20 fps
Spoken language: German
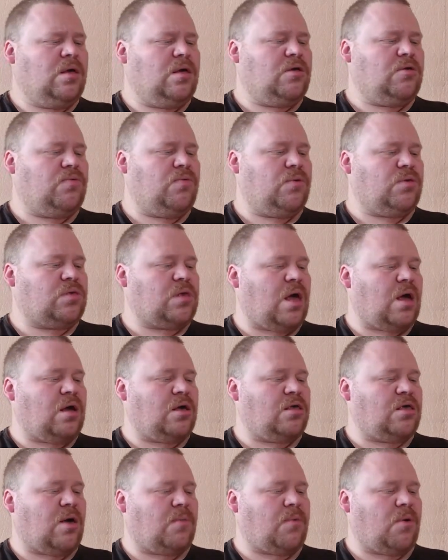Ich würde
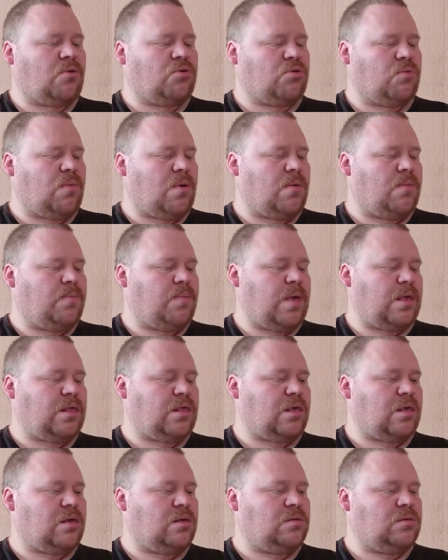sagen, ich habe auch schon mal einen
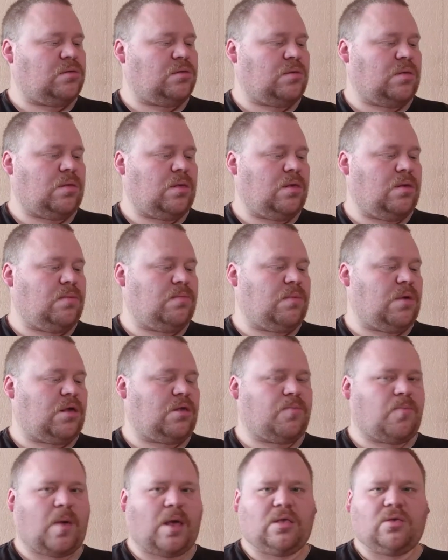besseren ähm,
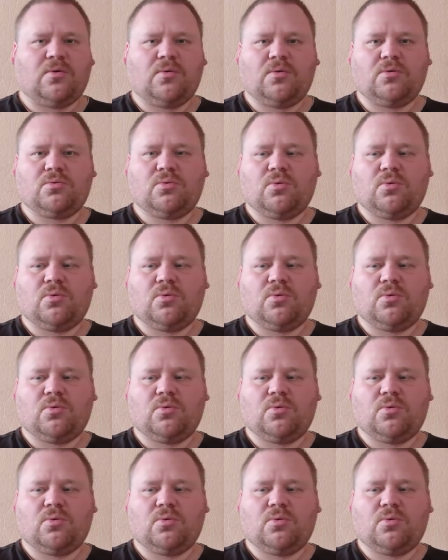Espresso